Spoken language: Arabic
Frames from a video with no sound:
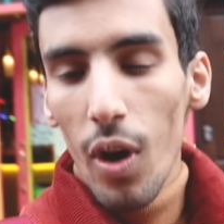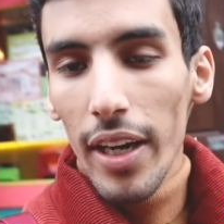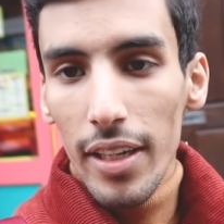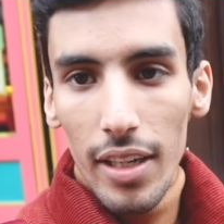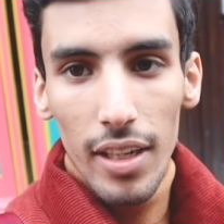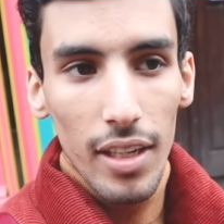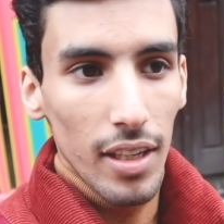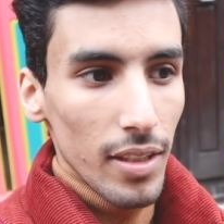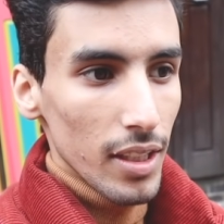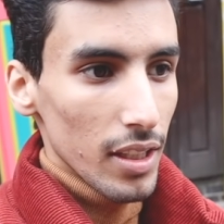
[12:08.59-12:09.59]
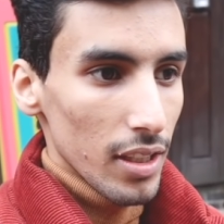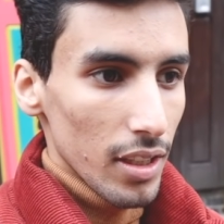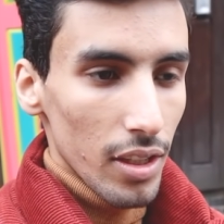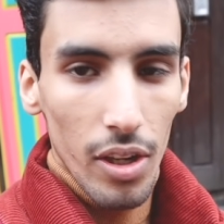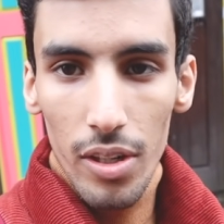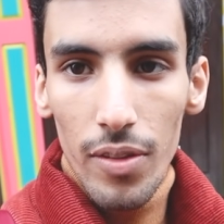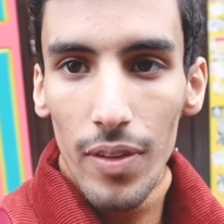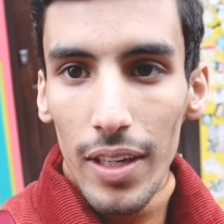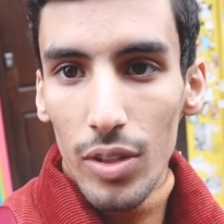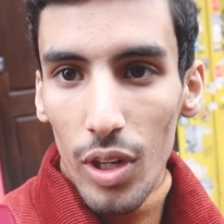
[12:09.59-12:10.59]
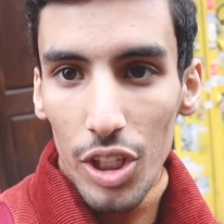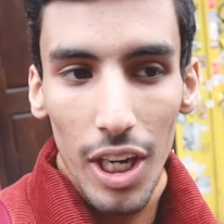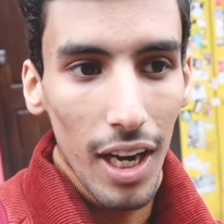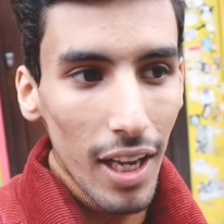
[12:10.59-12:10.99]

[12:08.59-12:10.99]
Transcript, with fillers: هو حق كورن فليكس واشياء